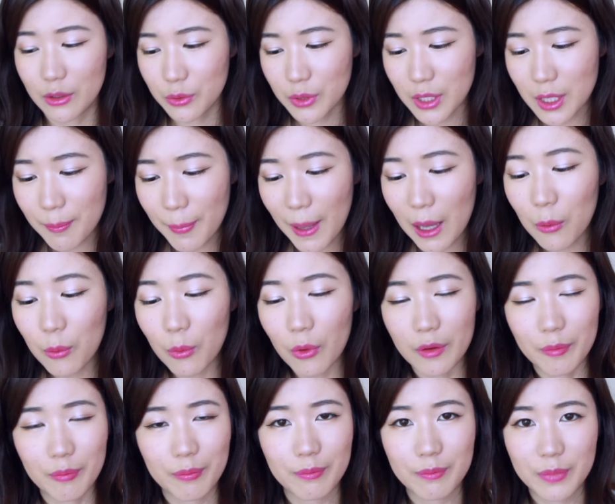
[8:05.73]
的。所以一般
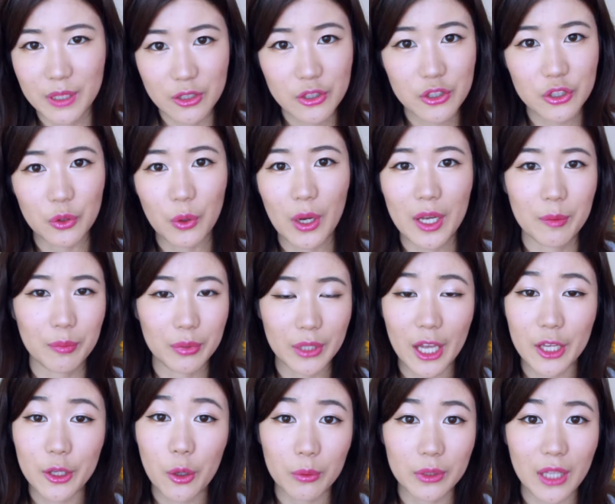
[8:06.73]
我平时的话也不
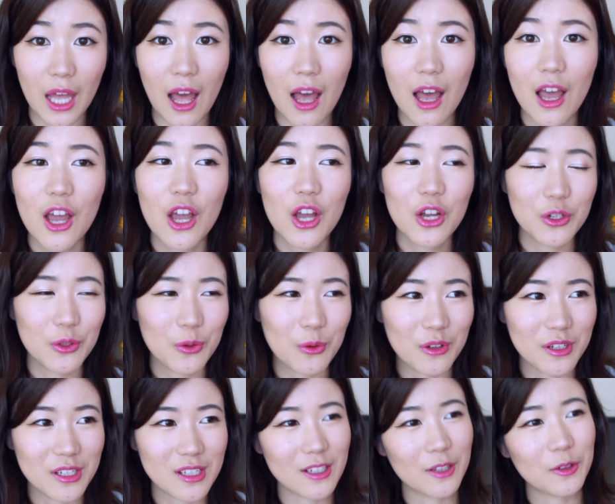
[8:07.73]
太用它。如
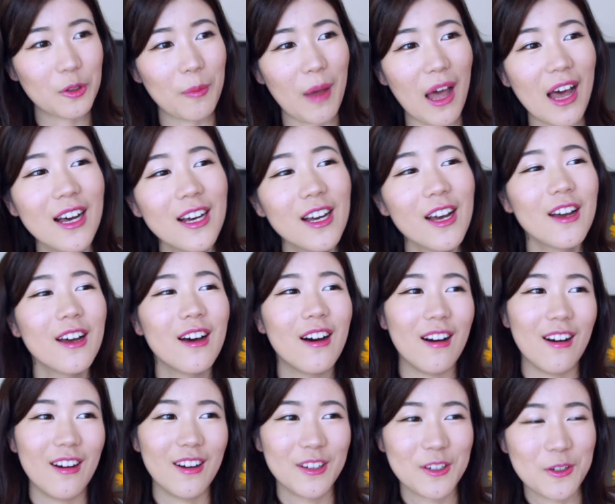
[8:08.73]
果是对吧？
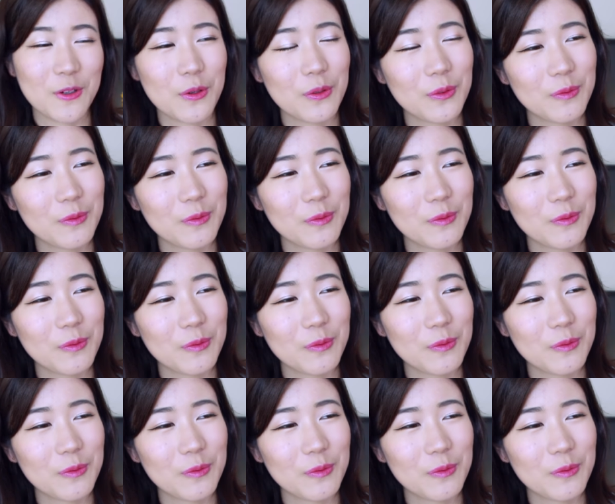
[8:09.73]
呃，